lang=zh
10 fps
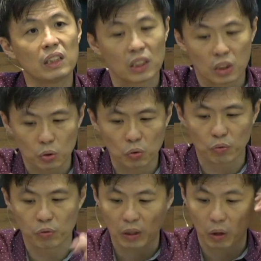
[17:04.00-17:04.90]
此
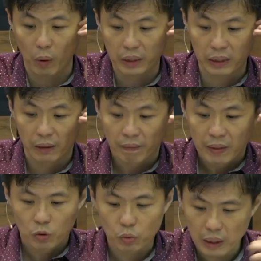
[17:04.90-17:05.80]
顺服的关系。
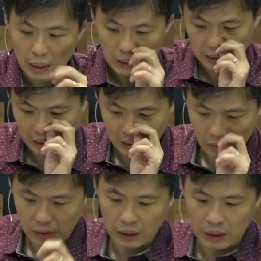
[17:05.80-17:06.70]
所以讲
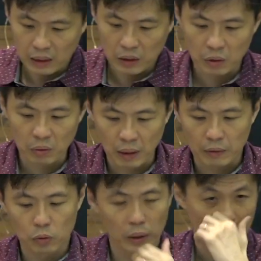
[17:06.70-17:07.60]
到这个的时候
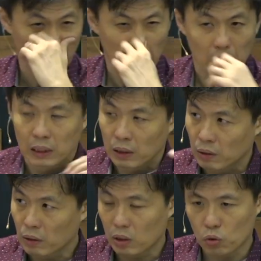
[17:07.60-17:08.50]
呢，所以
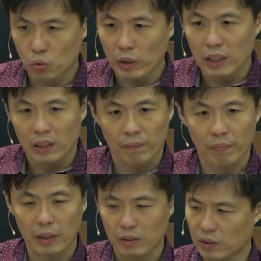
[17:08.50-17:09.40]
最
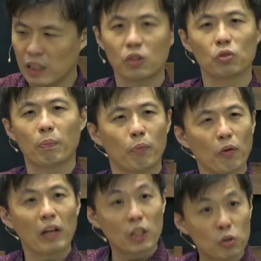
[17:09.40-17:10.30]
人就是不
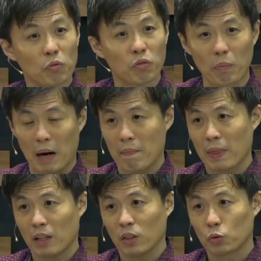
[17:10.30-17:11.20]
愿意顺服嘛。
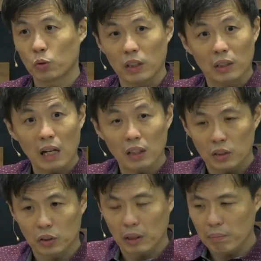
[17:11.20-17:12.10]
所以当
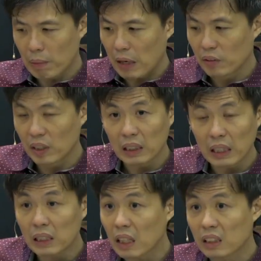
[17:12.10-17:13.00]
神把人
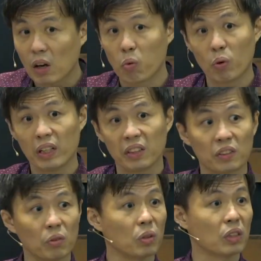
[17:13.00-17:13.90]
一带到婚姻
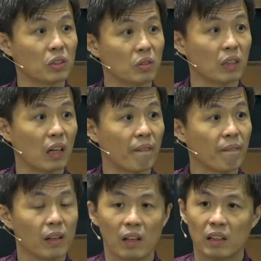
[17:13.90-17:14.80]
生活的时候呢，
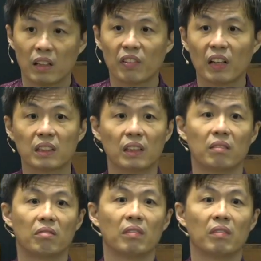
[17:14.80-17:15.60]
你发现